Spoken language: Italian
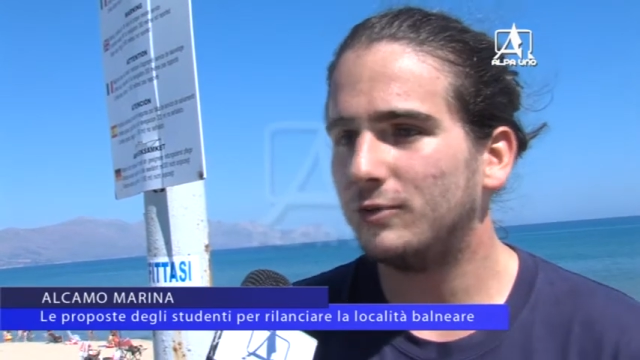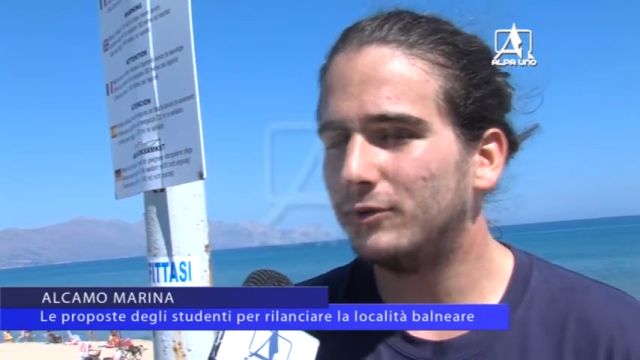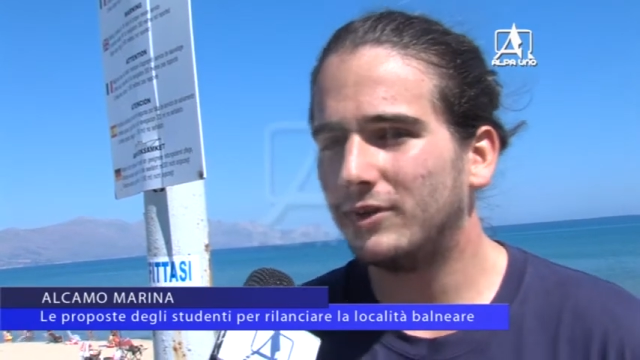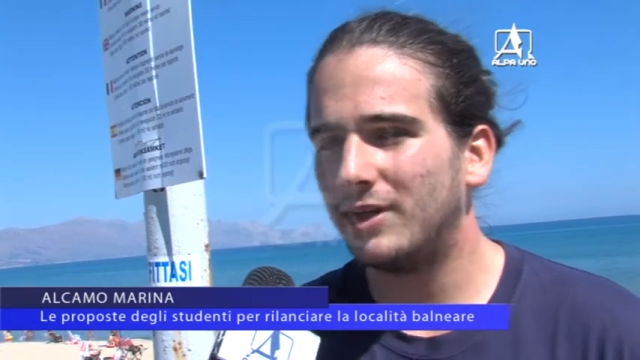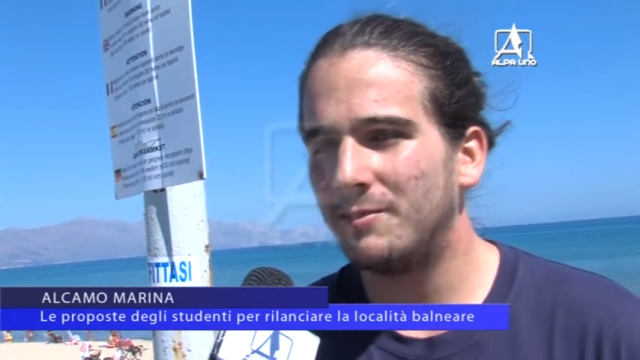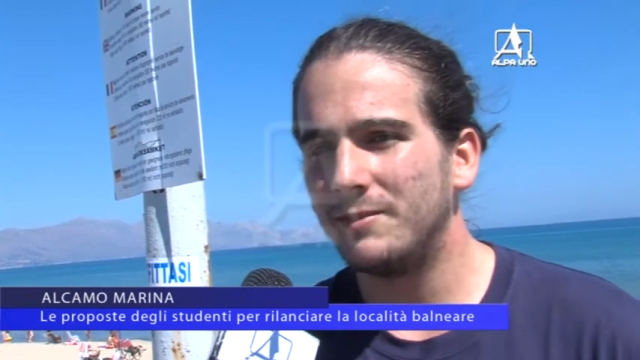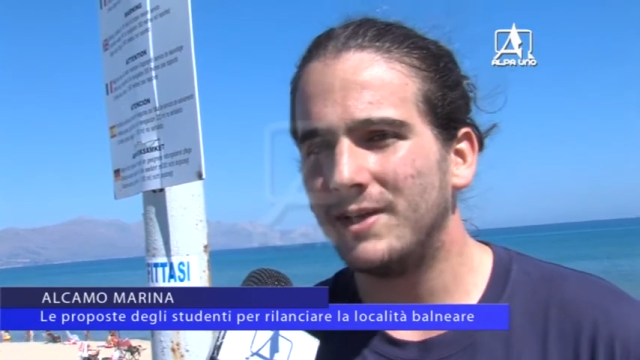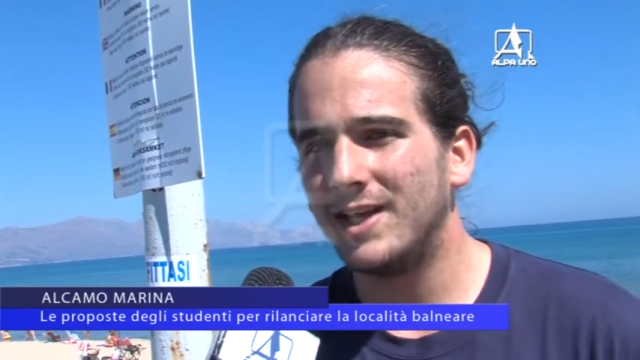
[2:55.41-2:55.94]

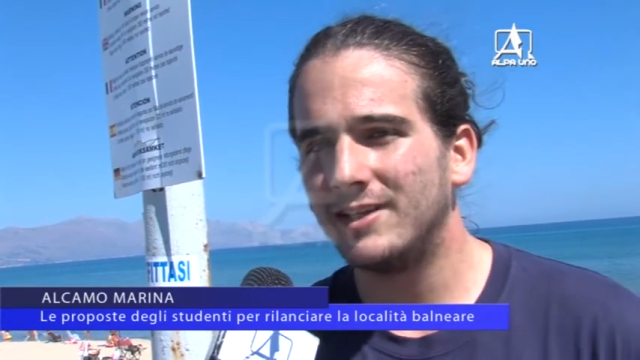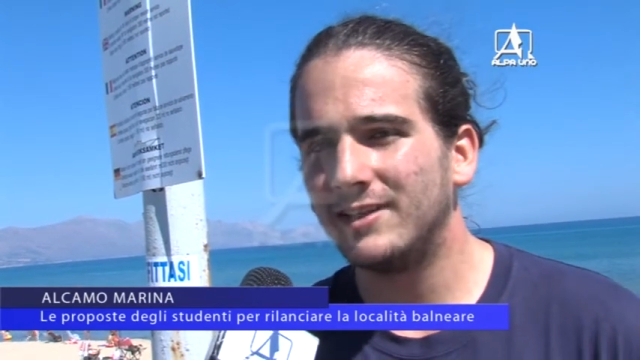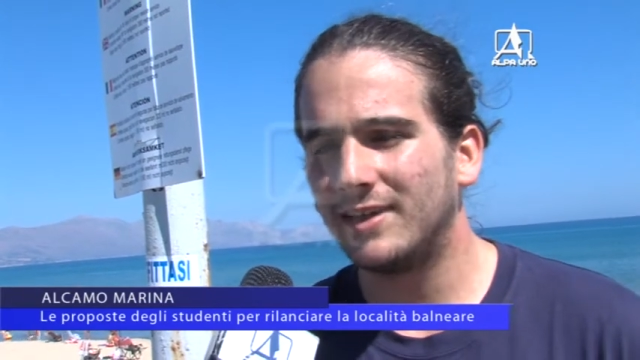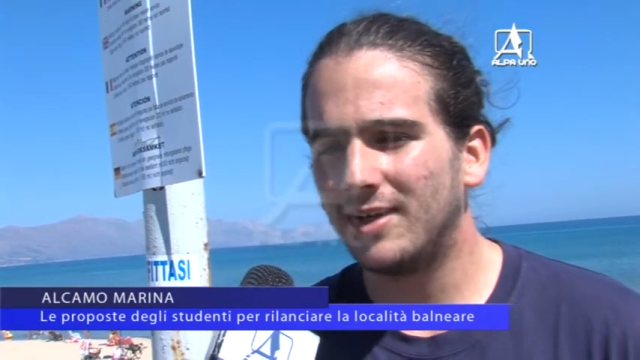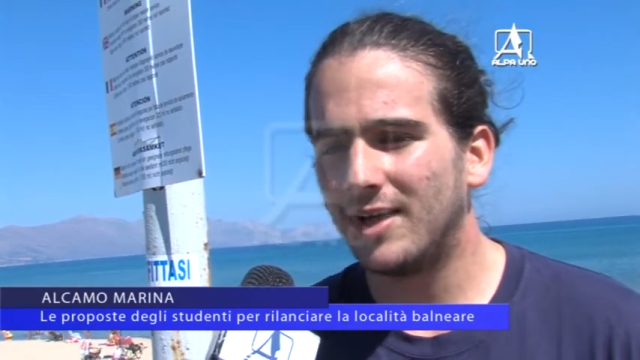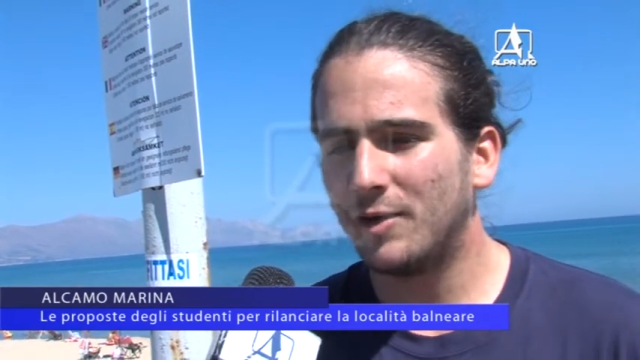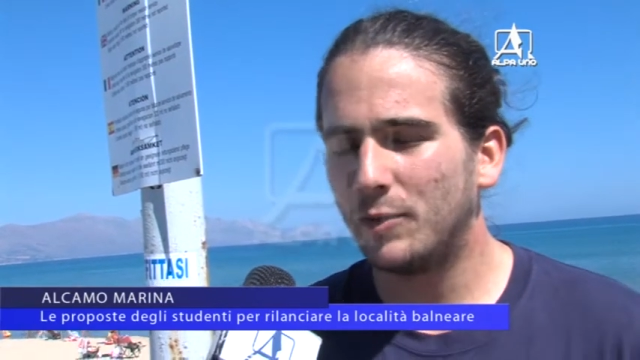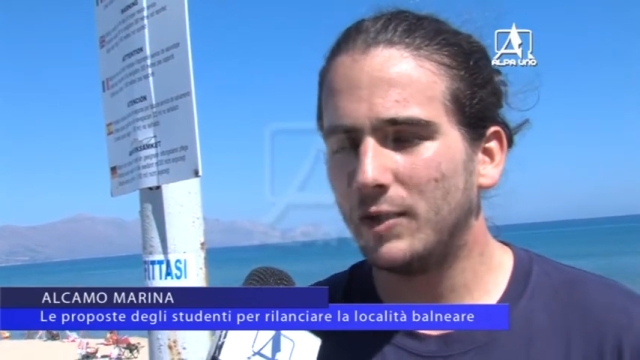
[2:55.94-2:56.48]
tutto
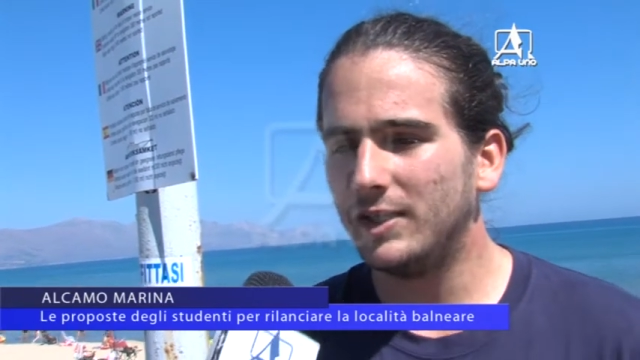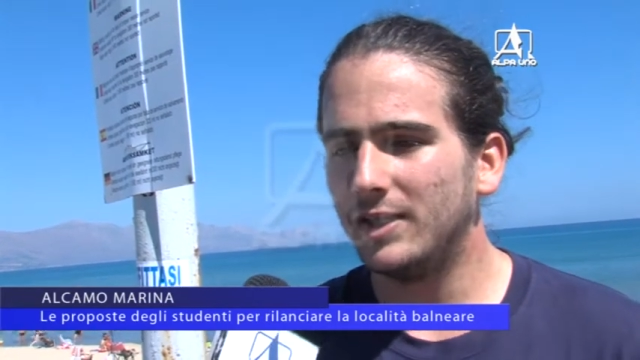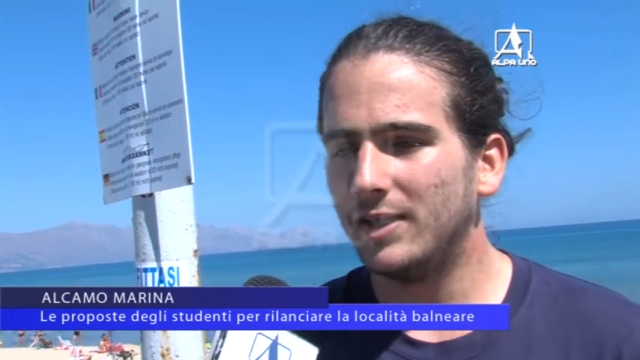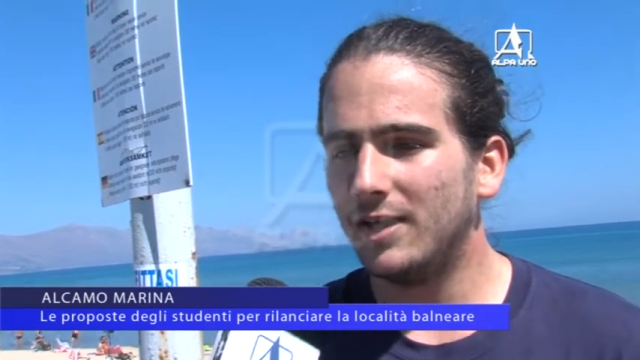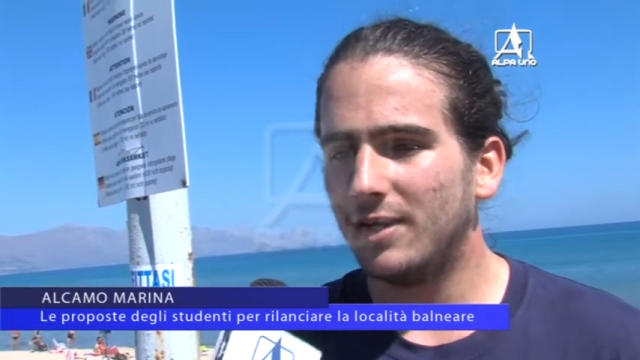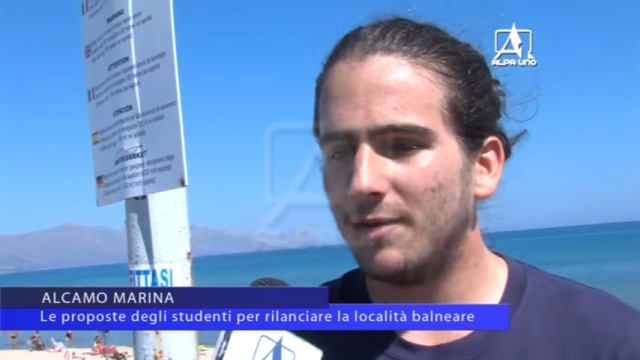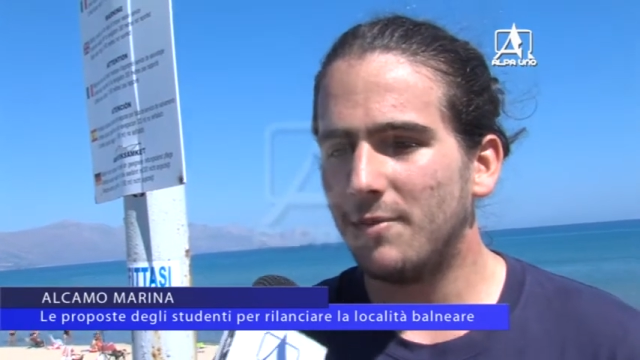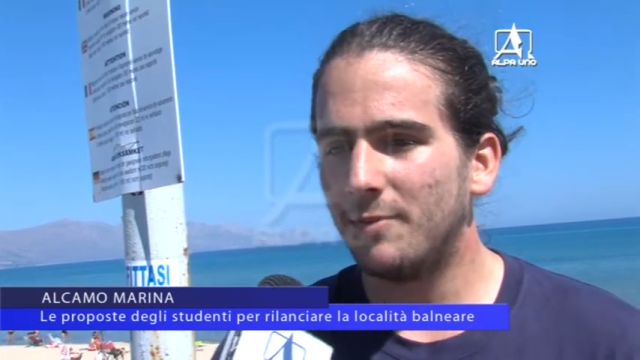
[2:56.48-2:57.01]
l'ambiente e
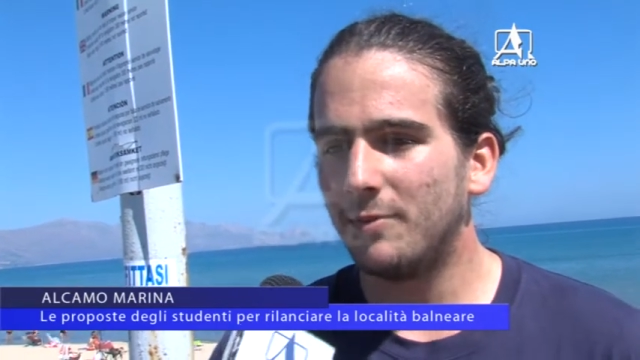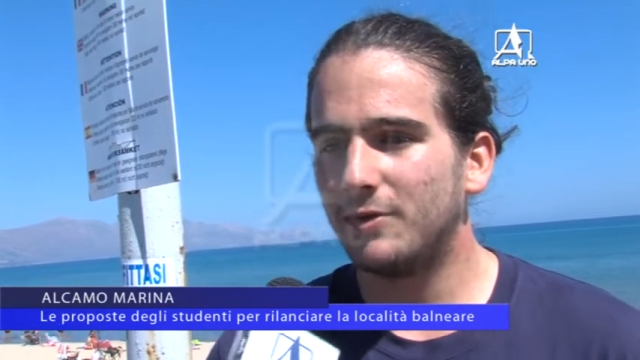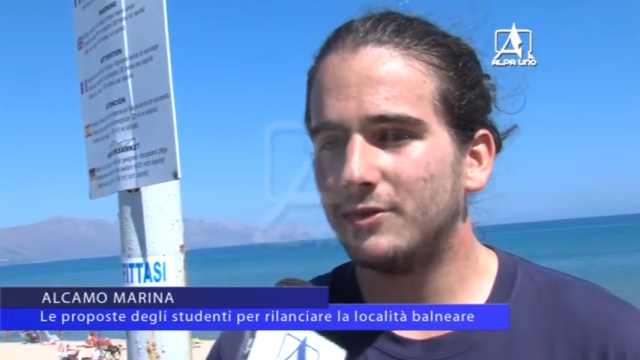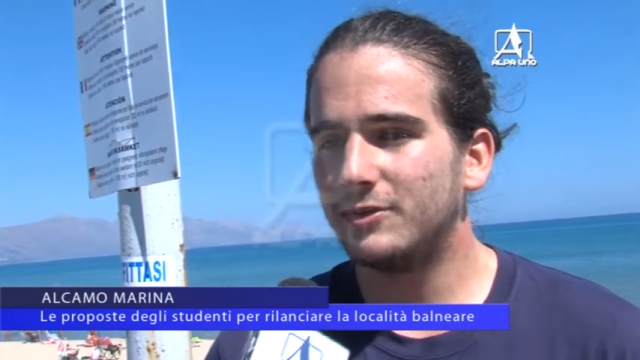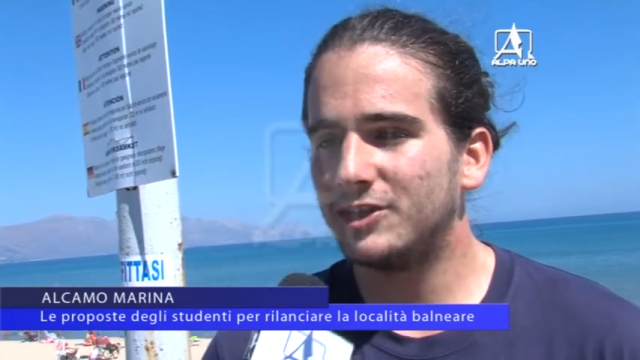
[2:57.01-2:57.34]
quindi abbiamo